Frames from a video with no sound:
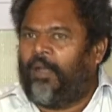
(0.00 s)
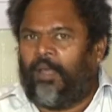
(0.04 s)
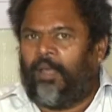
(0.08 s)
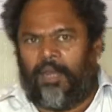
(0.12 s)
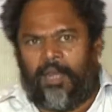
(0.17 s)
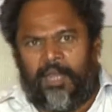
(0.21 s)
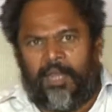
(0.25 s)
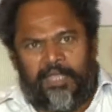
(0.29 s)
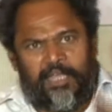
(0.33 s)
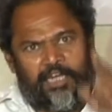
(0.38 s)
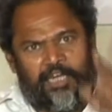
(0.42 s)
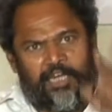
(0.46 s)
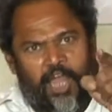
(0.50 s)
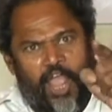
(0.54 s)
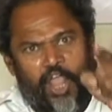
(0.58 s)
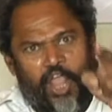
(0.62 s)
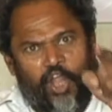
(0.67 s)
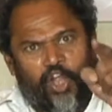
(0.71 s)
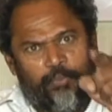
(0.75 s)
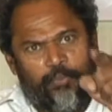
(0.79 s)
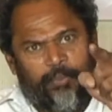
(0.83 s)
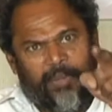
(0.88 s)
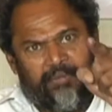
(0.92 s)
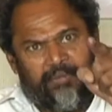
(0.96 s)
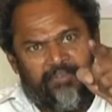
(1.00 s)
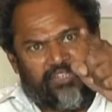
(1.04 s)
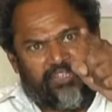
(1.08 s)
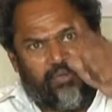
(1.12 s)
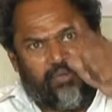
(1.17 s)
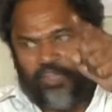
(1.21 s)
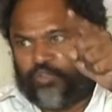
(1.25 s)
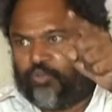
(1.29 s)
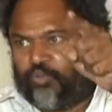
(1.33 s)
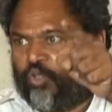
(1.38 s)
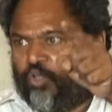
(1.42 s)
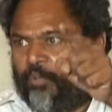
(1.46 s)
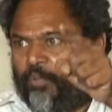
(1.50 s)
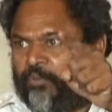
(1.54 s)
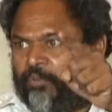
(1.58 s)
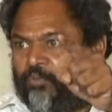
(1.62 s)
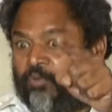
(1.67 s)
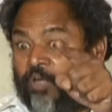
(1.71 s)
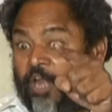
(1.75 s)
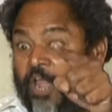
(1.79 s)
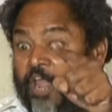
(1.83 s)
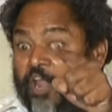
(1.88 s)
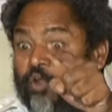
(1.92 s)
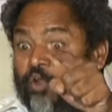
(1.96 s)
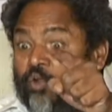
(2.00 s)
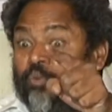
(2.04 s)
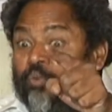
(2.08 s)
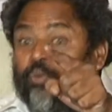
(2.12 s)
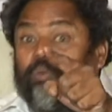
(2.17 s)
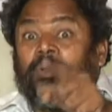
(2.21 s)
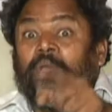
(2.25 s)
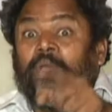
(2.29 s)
అలాగే నాయకుడిపైన విశ్వాసంతో మనం నాయకుడు